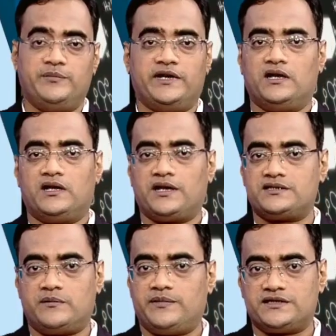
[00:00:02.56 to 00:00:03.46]
சிபிஎல்ஆர்
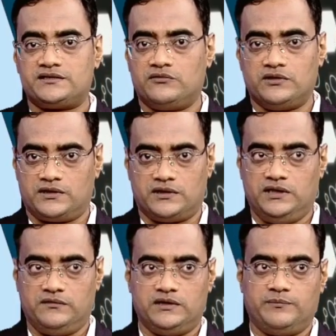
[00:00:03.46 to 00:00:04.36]
எக்ஸாமினேஷன் ஒன்று இருக்குது
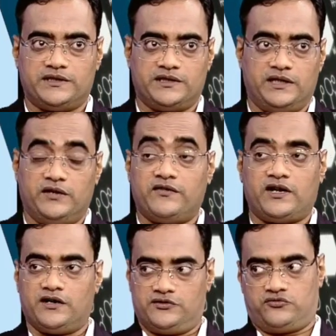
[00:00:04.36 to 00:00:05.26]
இது வந்து பார்த்தீங்கன்னா
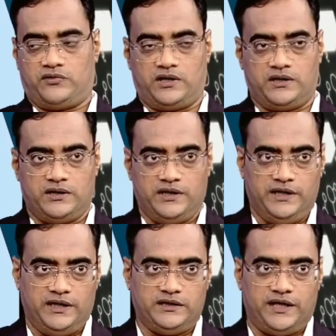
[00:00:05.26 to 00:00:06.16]
எஃப்காட்னு சொல்லுவாங்க
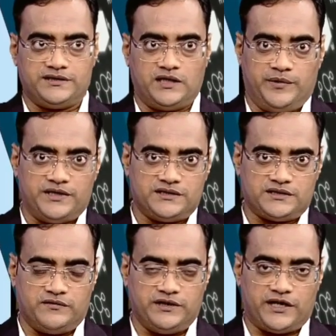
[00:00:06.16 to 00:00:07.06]
இந்த
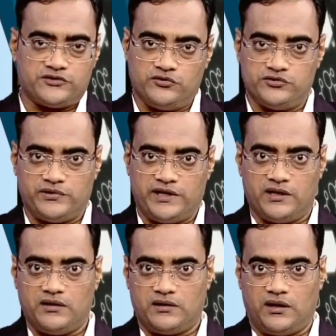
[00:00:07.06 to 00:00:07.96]
எக்ஸாமினேஷன்ஸுக்கு வந்து எக்ஸ்க்ளூசிவாக
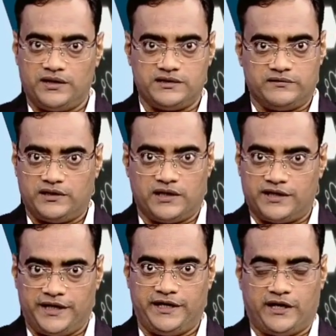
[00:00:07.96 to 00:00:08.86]
எங்கள் காலேஜில் வந்து நாங்கள்
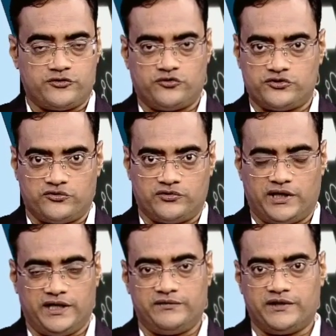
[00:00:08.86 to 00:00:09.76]
ட்ரைனிங் எங்கள் ஸ்டூடெண்ட்ஸ்
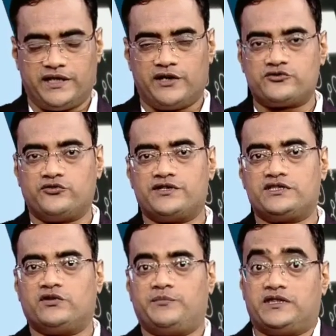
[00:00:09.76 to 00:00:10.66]
கொடுக்குறாங்க இது வரைக்கும் எங்கள்
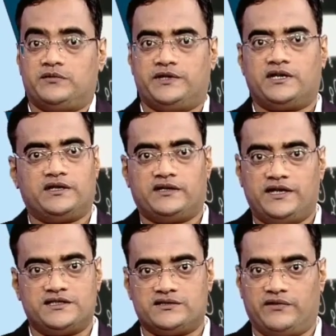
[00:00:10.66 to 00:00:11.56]
ஸ்டூடெண்ட்ஸே ஒரு பத்து பேர்கிட்ட அந்த
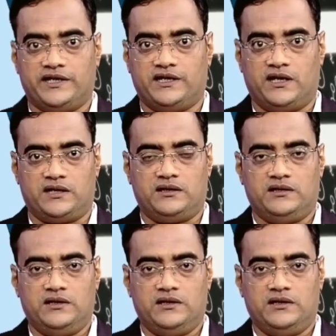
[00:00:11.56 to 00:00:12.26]
லைசன்ஸ் வாங்கியிருக்காங்க